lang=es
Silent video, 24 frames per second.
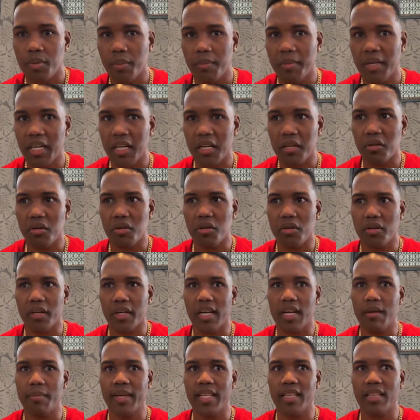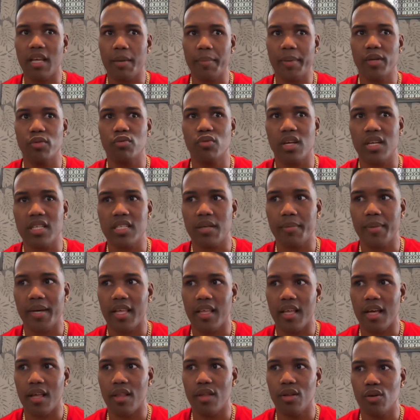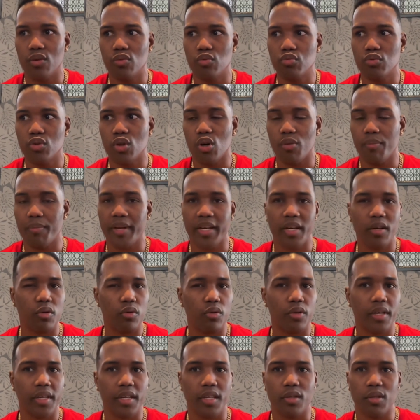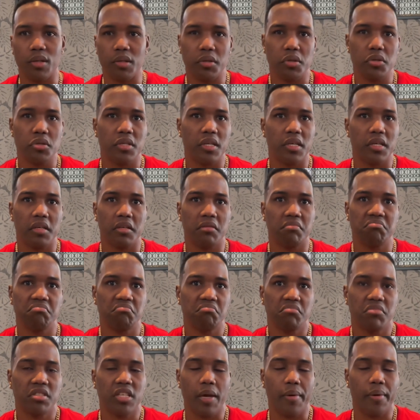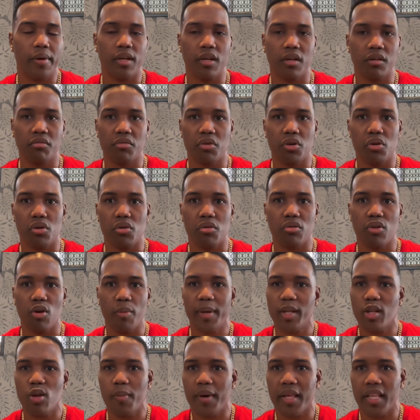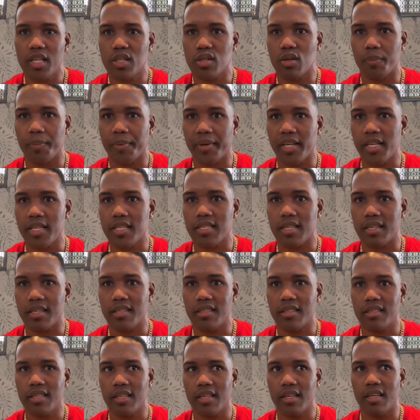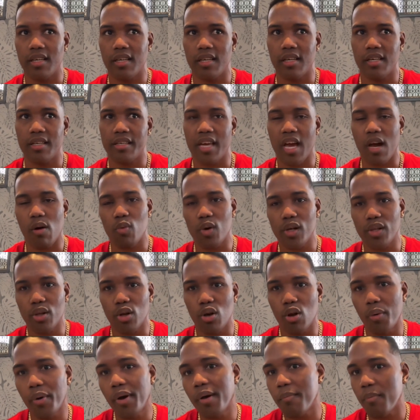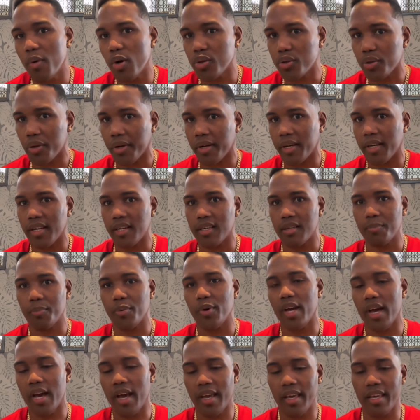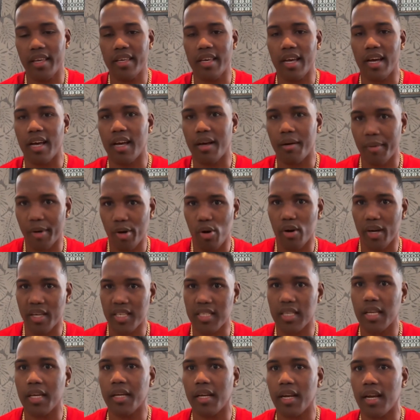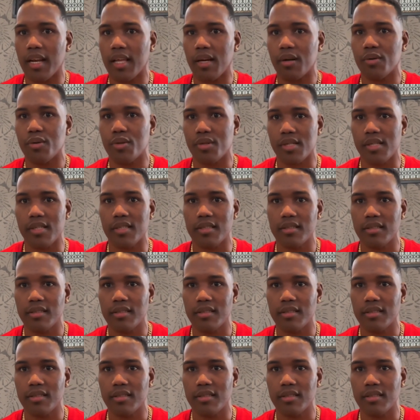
Pues mira, no, realmente a mí nunca se me ha dado un nombre en concreto, entonces, ¿sabes? No, no me toma de sorpresa. Eh, ya cuando lo veo en Boxer pues ahí ya veo que es seria la cosa.